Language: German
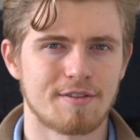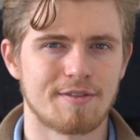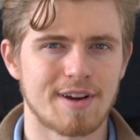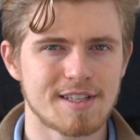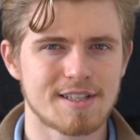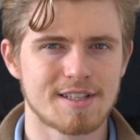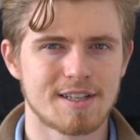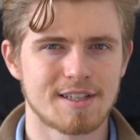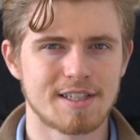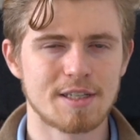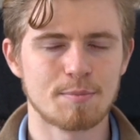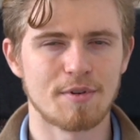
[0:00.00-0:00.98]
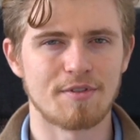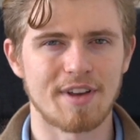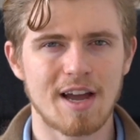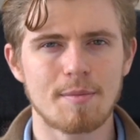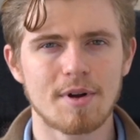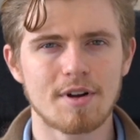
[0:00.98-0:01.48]
was die
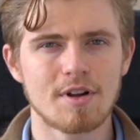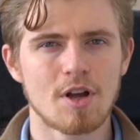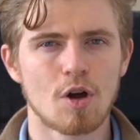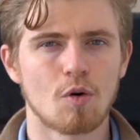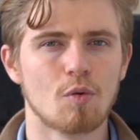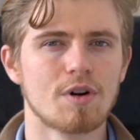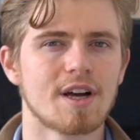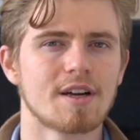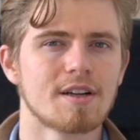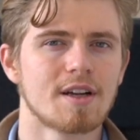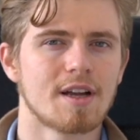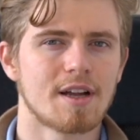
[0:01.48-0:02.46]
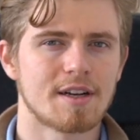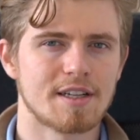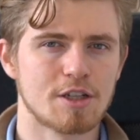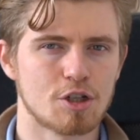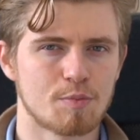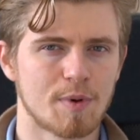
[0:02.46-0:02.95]
Bewerber oder
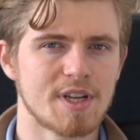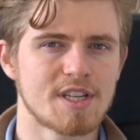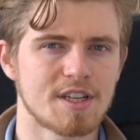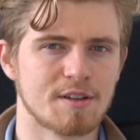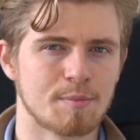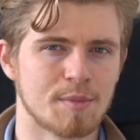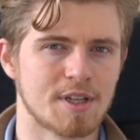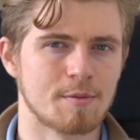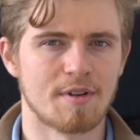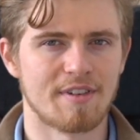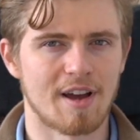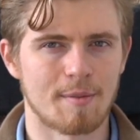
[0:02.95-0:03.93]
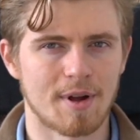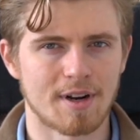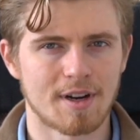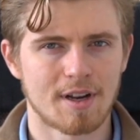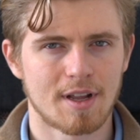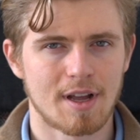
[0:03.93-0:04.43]
die Gespräche mit den
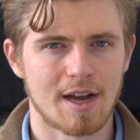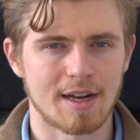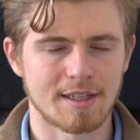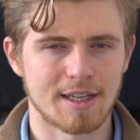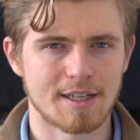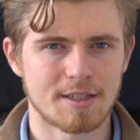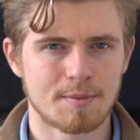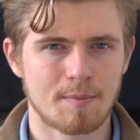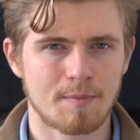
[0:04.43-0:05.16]
Bewerbern angeht.